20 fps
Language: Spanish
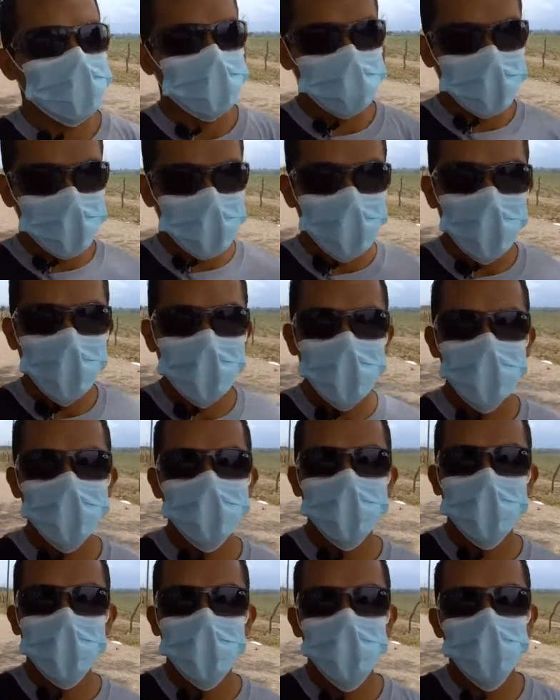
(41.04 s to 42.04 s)
desvío El
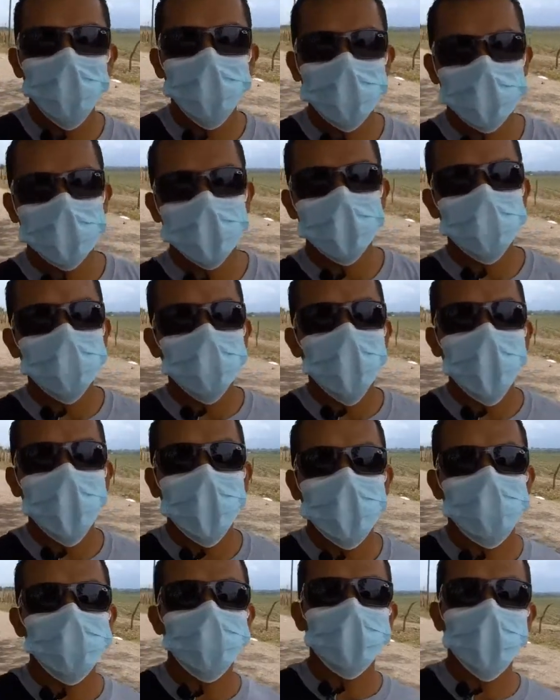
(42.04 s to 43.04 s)
Conejo yendo a
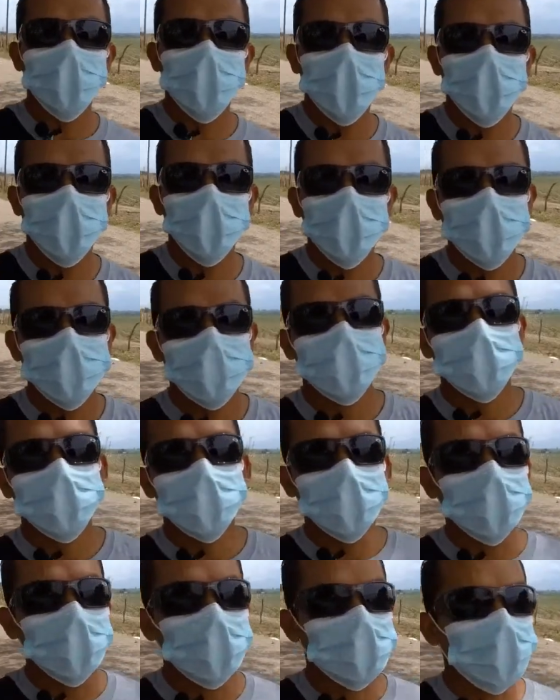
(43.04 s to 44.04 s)
la ciudad de La Paz,
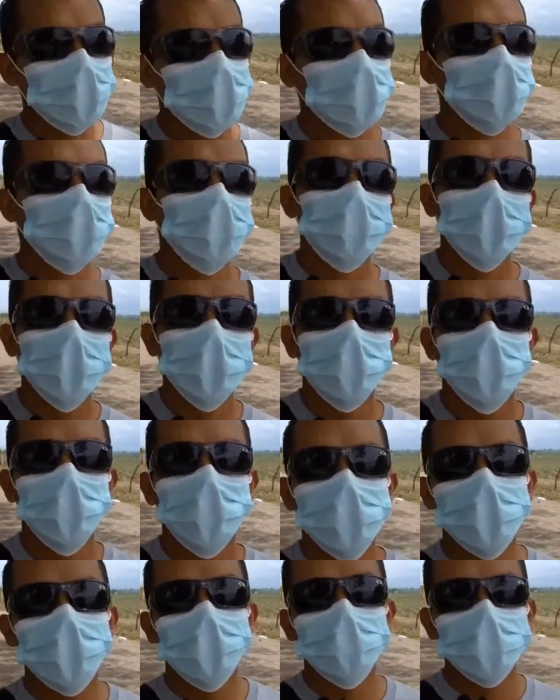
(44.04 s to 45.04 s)
en la aldea de
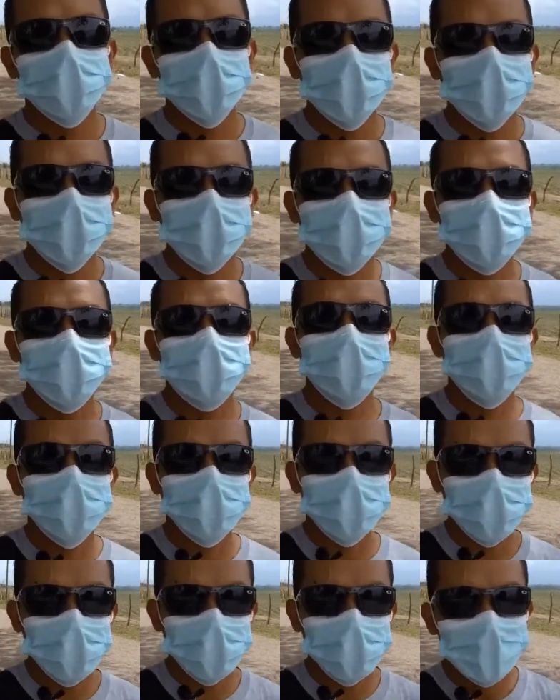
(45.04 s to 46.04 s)
vamos a encontrar este
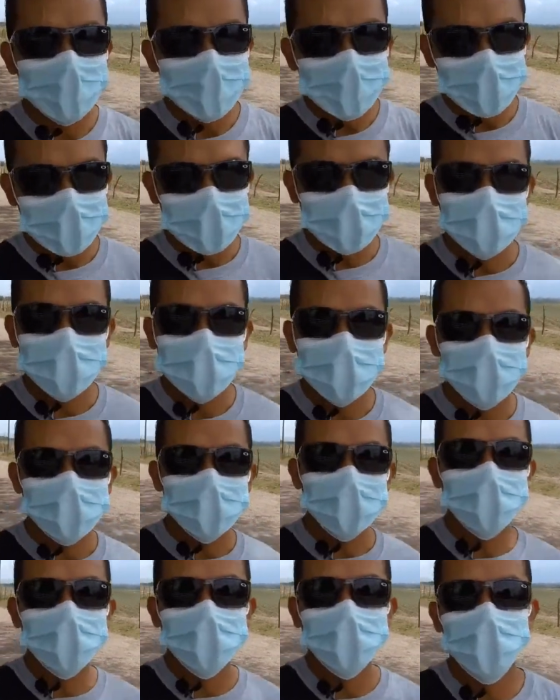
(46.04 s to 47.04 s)
desvío que se
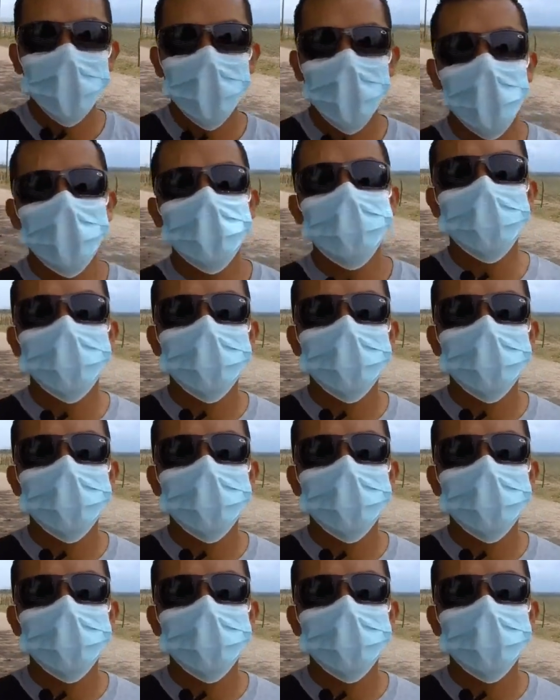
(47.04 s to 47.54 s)
dirige al